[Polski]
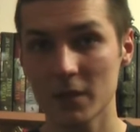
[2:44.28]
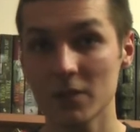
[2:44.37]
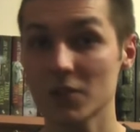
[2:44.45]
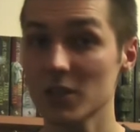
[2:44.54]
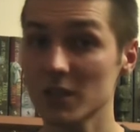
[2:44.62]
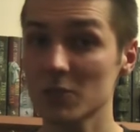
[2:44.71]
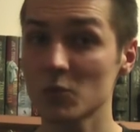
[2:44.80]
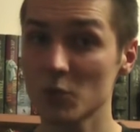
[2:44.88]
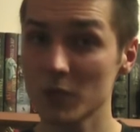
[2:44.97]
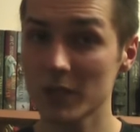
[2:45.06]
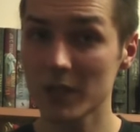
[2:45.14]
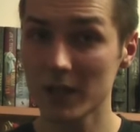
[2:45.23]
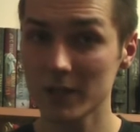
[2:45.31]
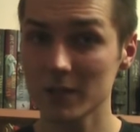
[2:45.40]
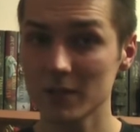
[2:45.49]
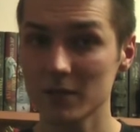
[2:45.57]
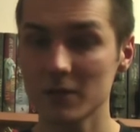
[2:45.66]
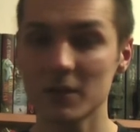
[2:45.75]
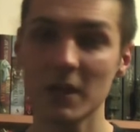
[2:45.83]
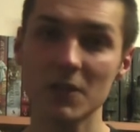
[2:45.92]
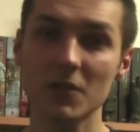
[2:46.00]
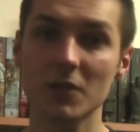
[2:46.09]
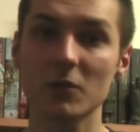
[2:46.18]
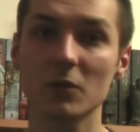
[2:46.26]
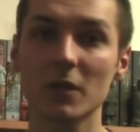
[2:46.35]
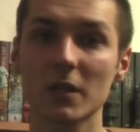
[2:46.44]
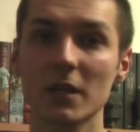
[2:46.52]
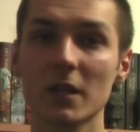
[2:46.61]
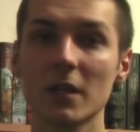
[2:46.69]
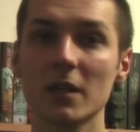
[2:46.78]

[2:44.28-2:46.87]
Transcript: 7 długich lat, w trakcie których